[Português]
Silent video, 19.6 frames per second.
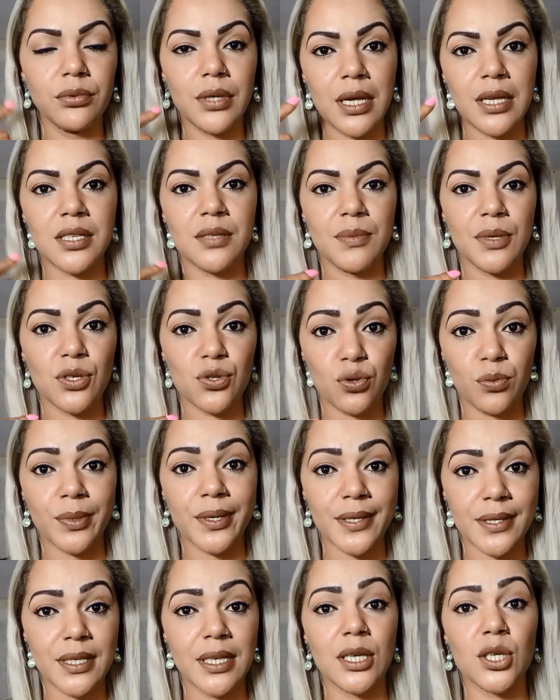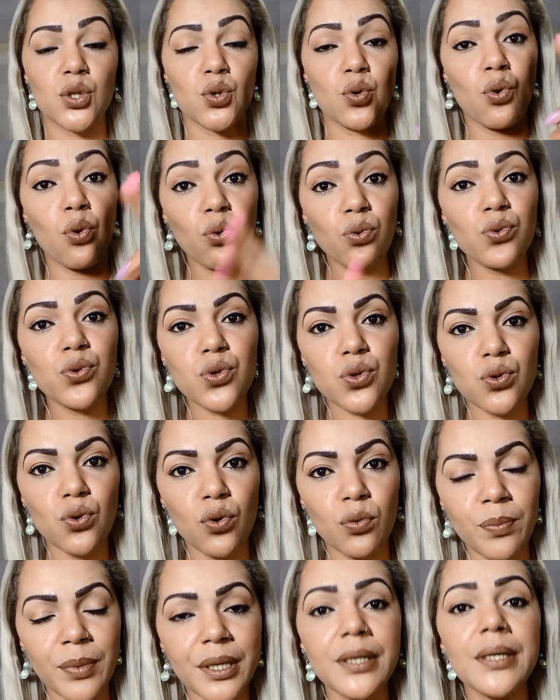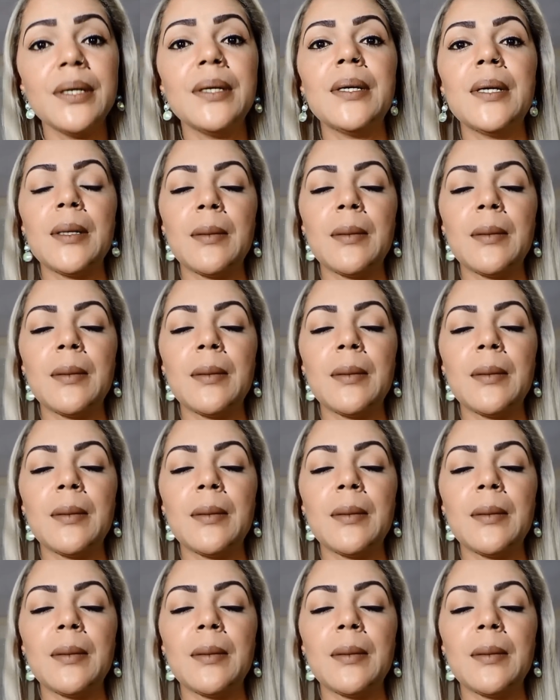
as minhas sobrancelhas com sombra,